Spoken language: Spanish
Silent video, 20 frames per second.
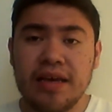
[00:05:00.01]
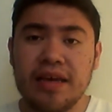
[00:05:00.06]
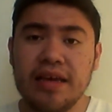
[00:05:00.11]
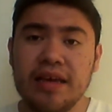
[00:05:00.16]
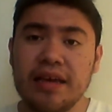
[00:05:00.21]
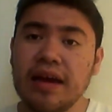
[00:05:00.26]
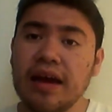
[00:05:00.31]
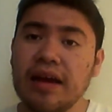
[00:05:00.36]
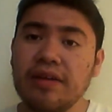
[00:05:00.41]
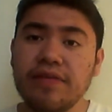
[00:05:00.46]

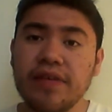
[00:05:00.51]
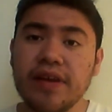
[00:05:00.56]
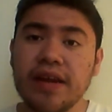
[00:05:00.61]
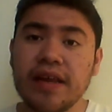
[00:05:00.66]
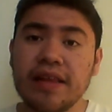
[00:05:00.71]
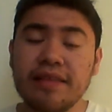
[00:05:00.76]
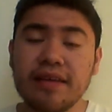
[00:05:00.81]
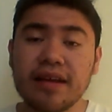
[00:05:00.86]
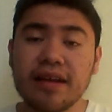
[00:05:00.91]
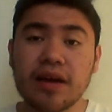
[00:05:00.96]
Y al
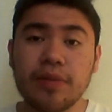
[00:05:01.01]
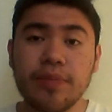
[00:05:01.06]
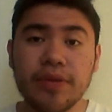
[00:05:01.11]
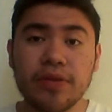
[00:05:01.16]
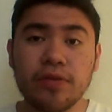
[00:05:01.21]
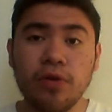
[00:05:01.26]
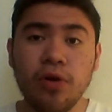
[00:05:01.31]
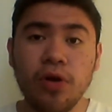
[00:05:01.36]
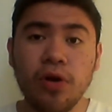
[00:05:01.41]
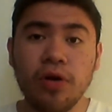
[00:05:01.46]
final del
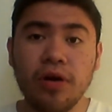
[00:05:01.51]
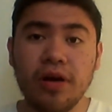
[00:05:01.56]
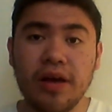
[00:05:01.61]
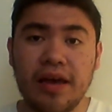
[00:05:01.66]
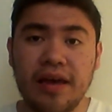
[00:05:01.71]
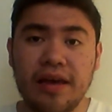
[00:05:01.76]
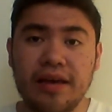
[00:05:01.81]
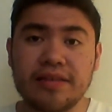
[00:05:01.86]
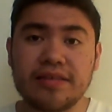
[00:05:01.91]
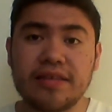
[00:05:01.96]
capítulo
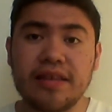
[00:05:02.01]
eh,